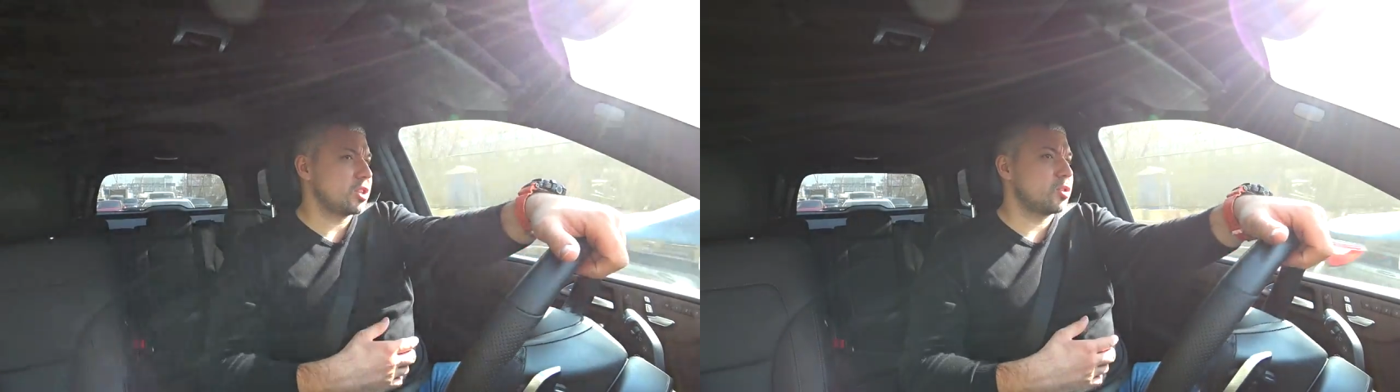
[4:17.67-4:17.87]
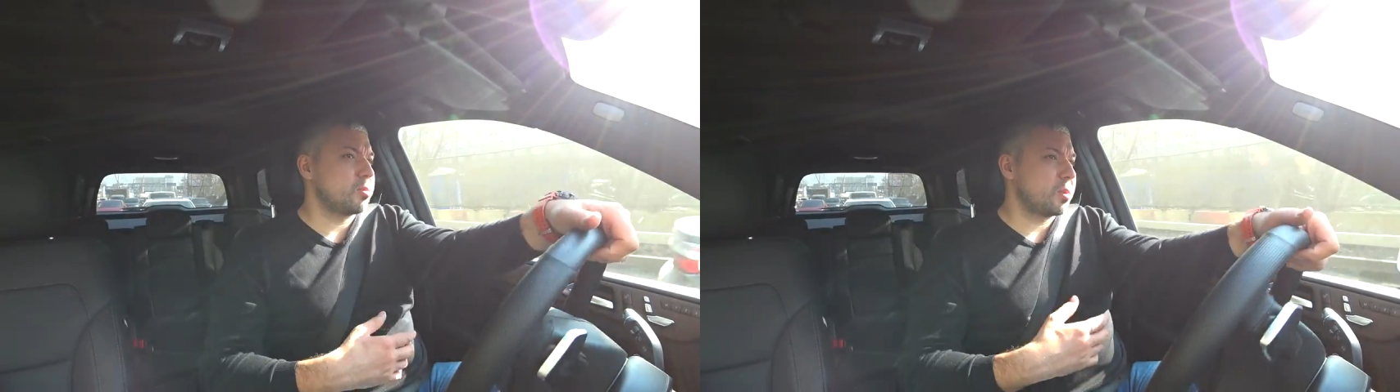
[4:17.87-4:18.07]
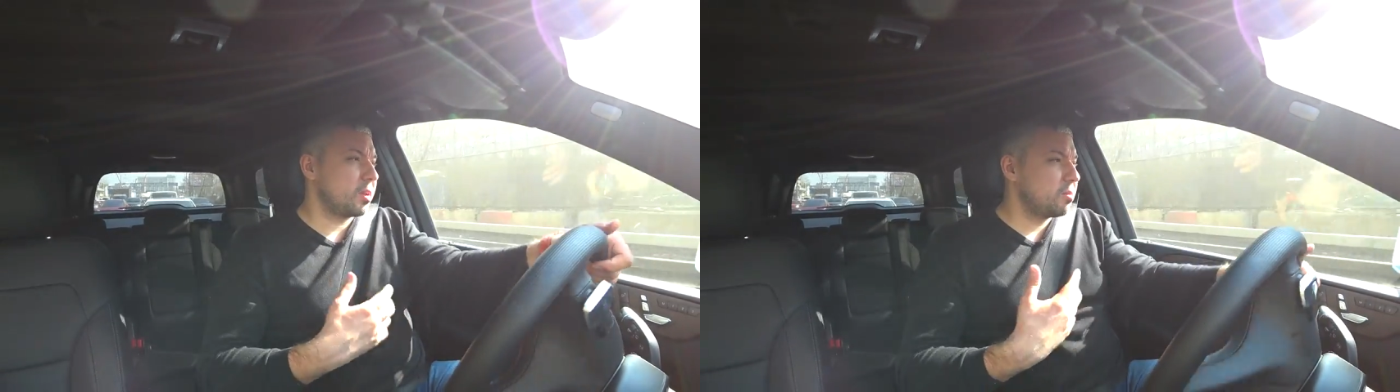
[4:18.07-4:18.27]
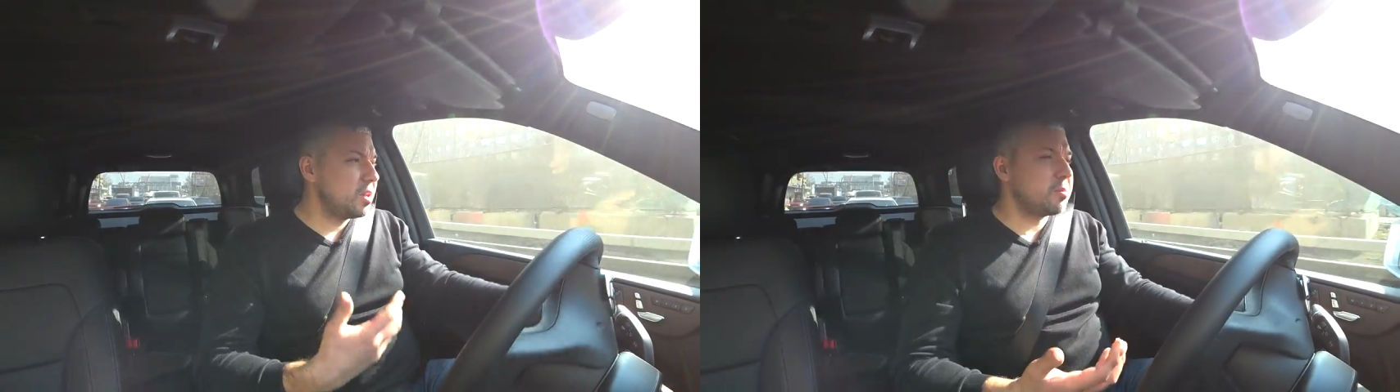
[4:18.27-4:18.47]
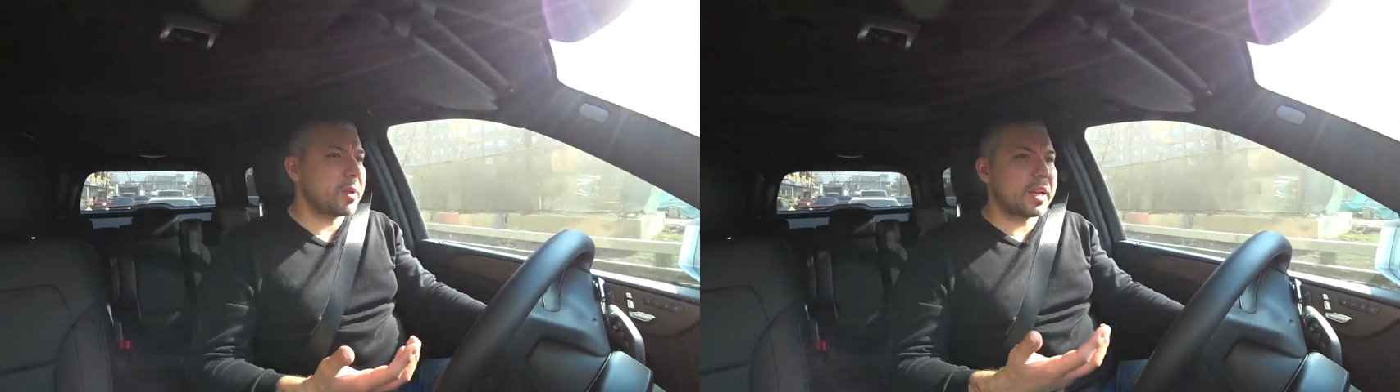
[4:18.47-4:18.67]
чтобы
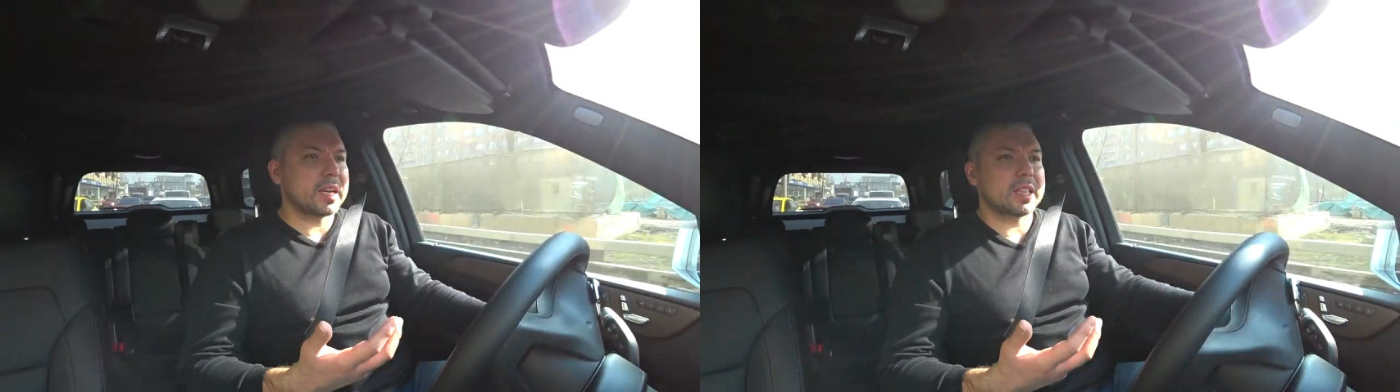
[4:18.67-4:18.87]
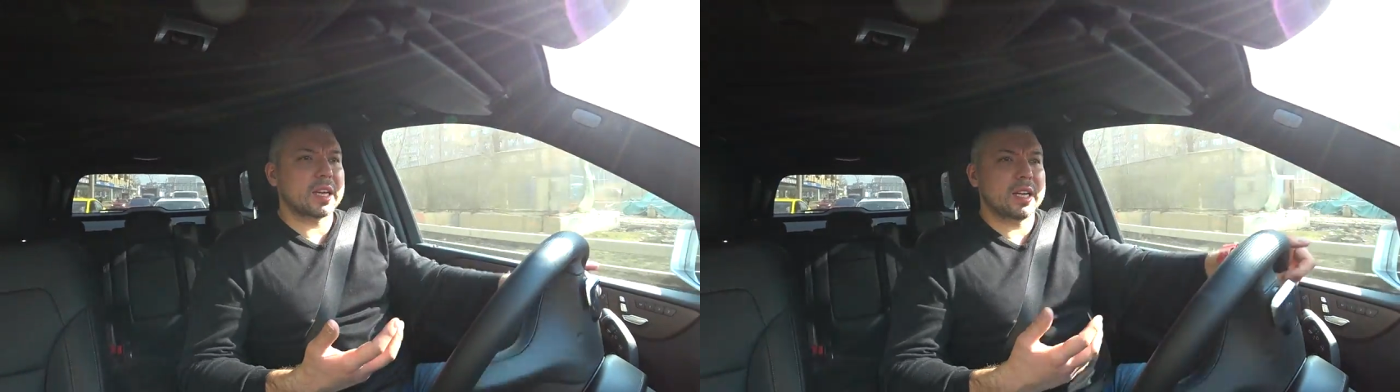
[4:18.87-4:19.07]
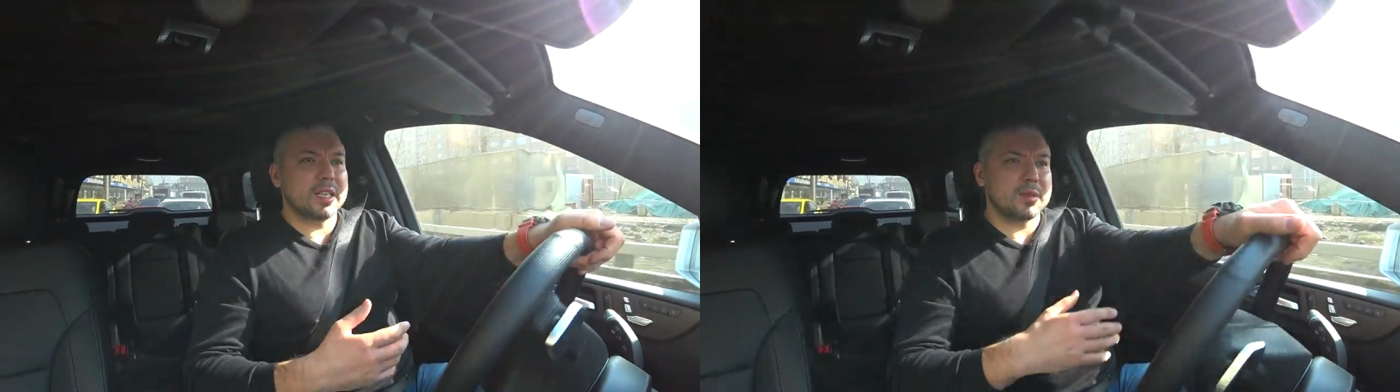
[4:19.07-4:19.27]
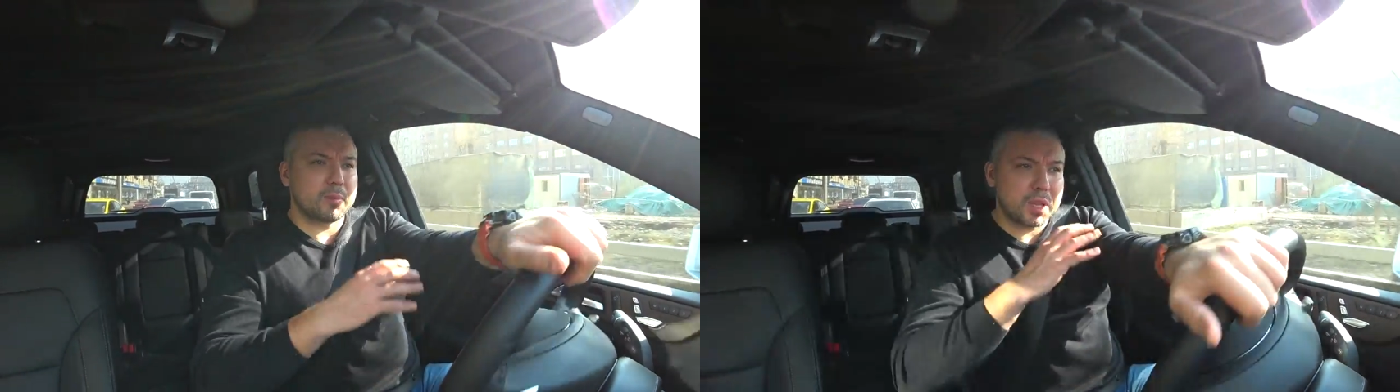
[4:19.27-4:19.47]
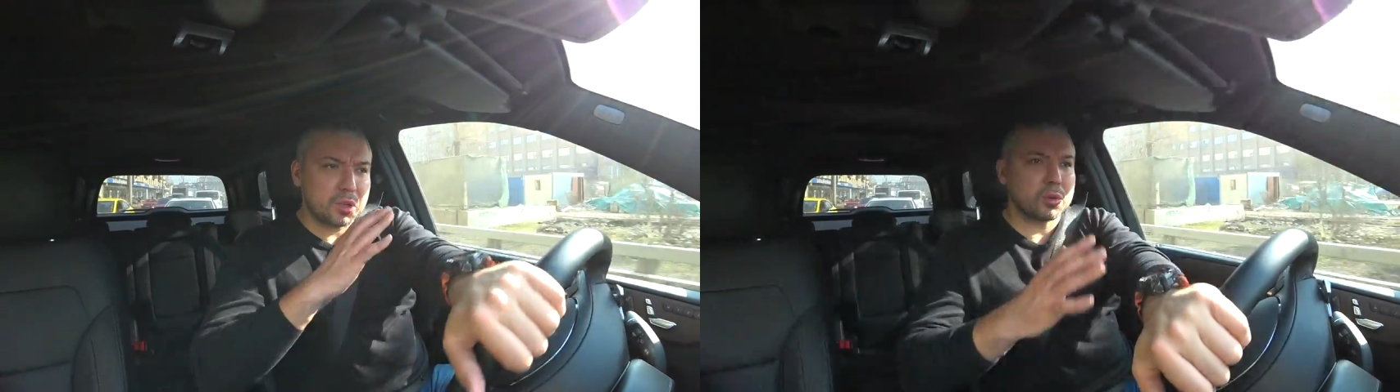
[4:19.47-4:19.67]
прими прикатались,
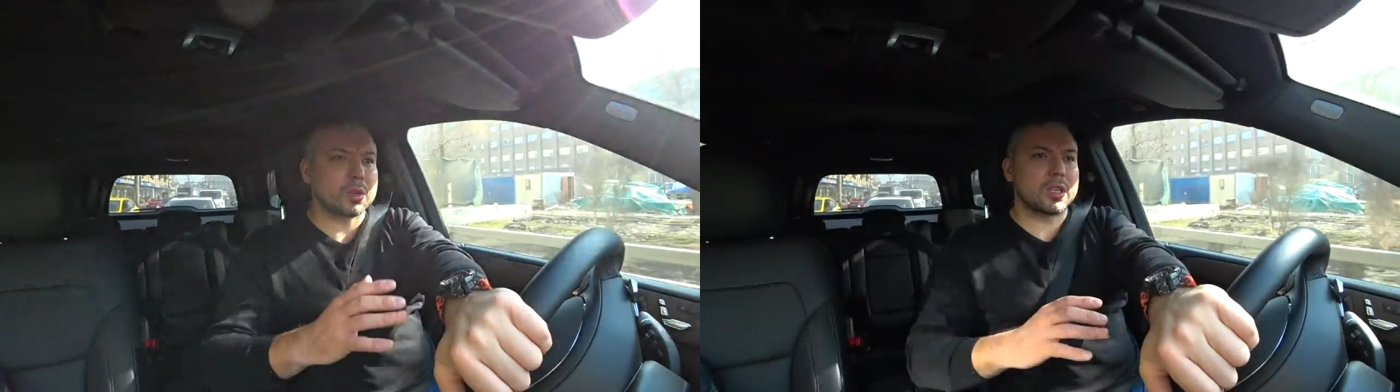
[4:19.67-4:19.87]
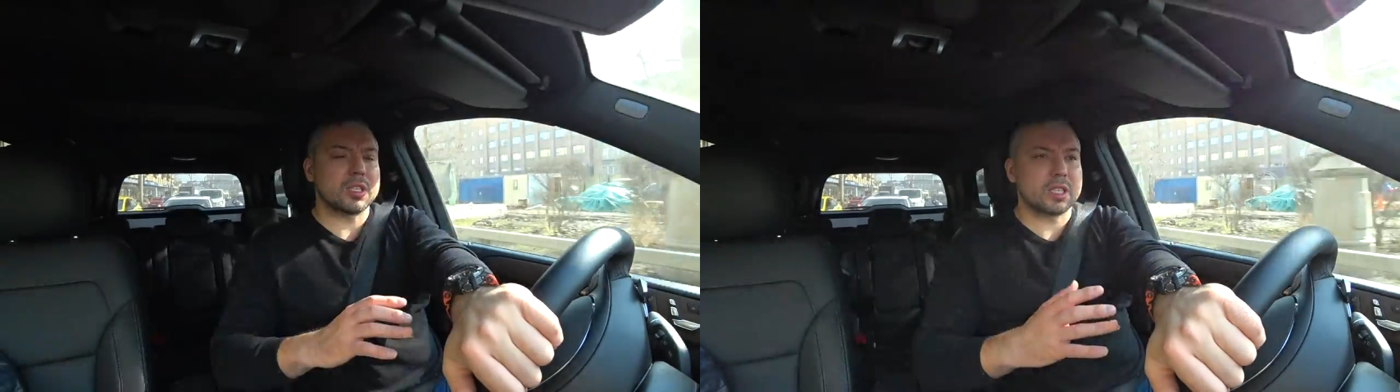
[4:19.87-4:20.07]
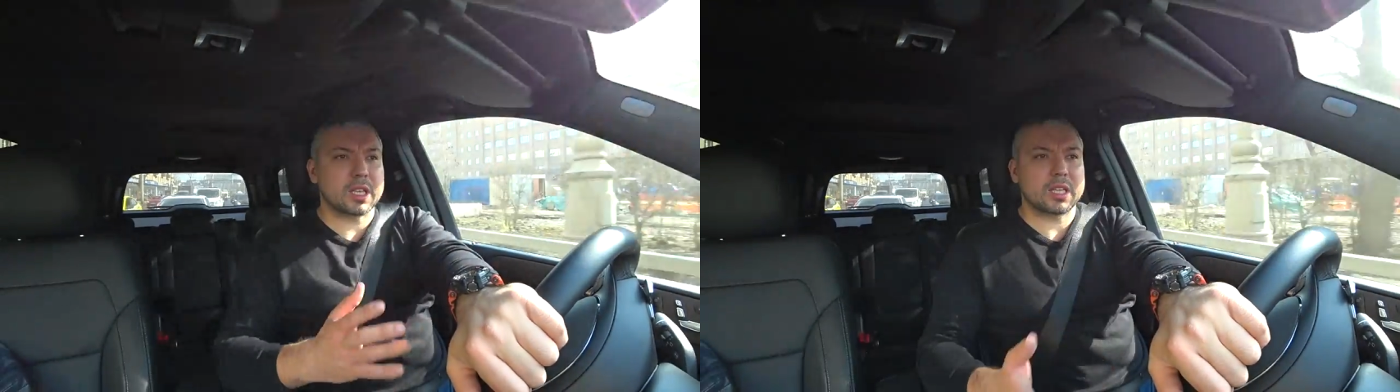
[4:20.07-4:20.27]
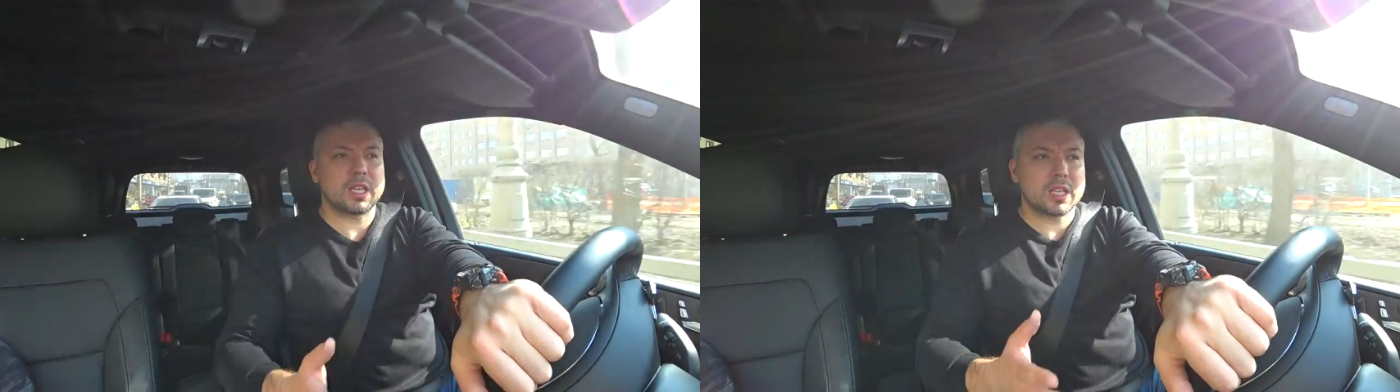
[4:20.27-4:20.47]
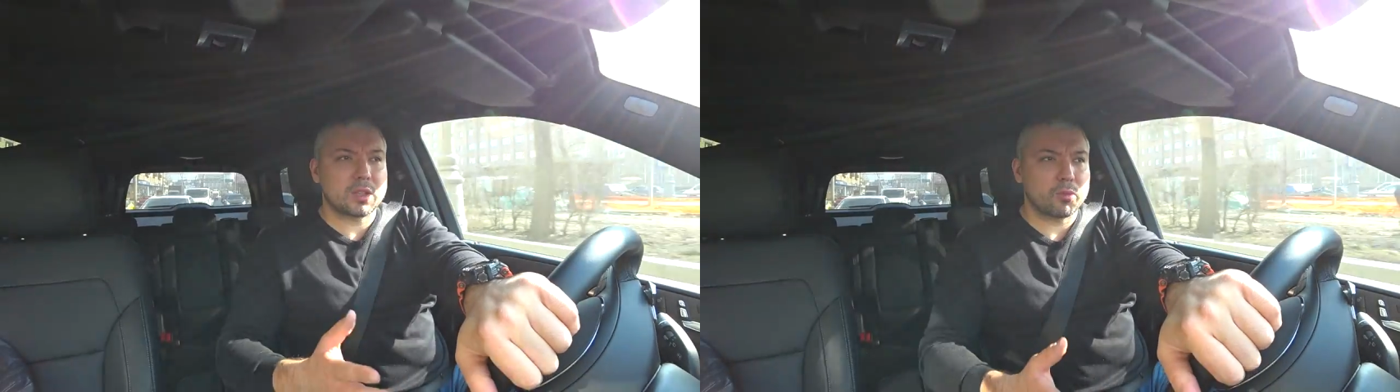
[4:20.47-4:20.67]
притерлись и так
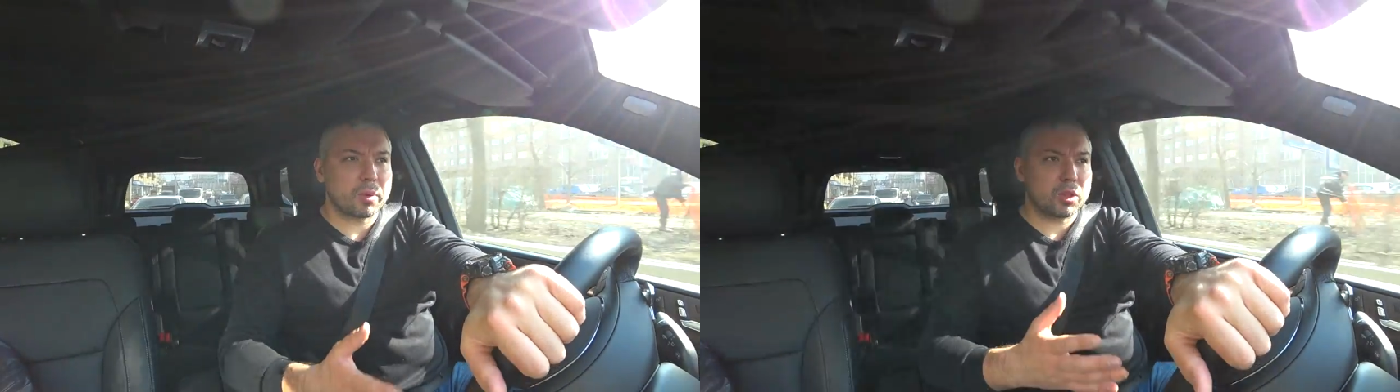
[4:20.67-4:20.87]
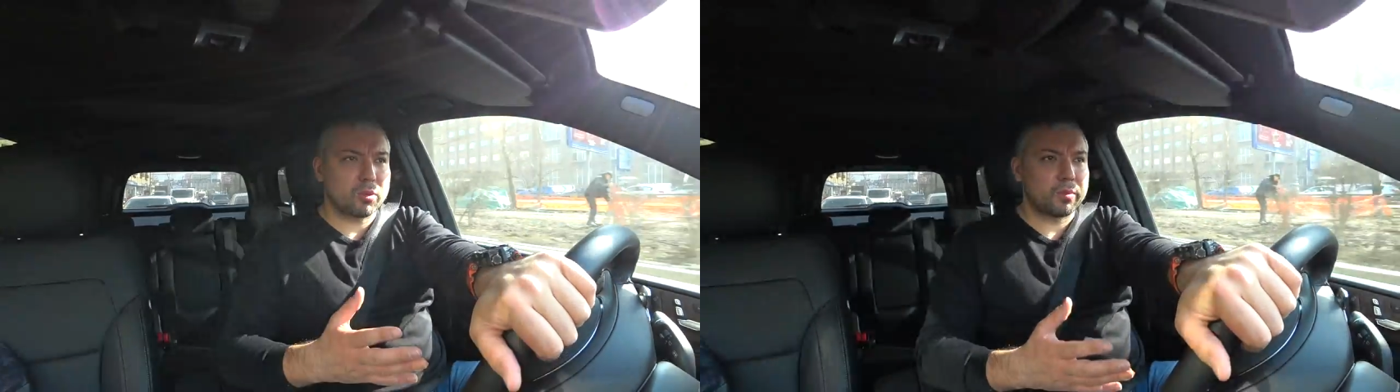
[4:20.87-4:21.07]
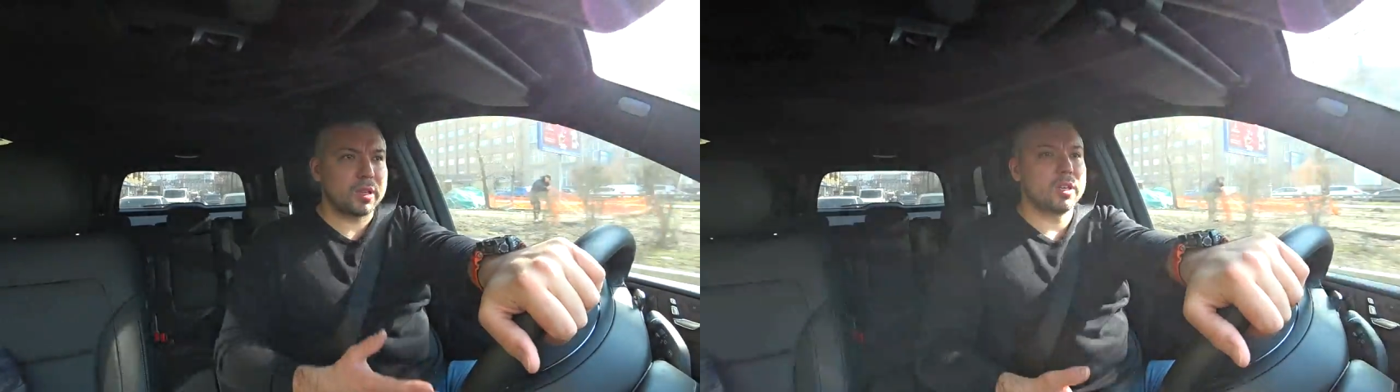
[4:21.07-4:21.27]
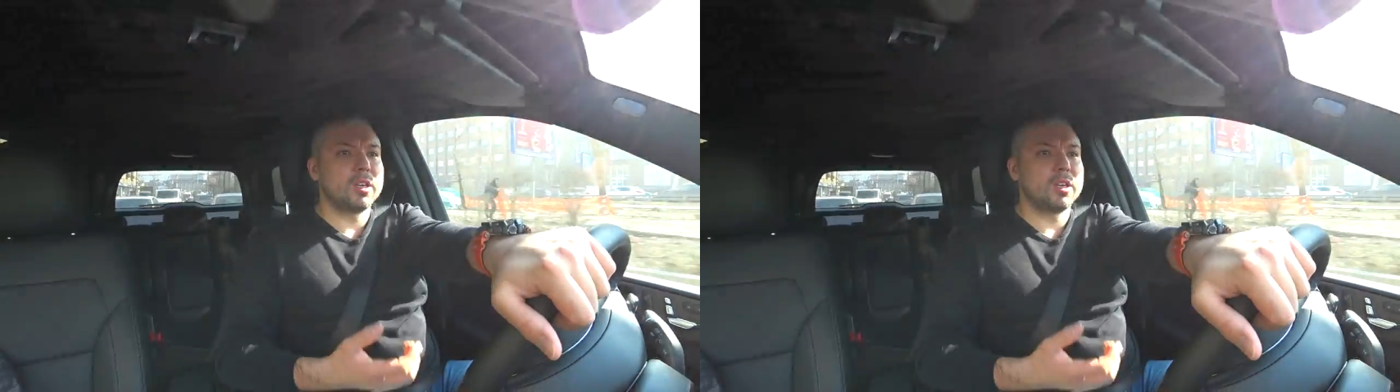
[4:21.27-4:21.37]
далее и тому подобное.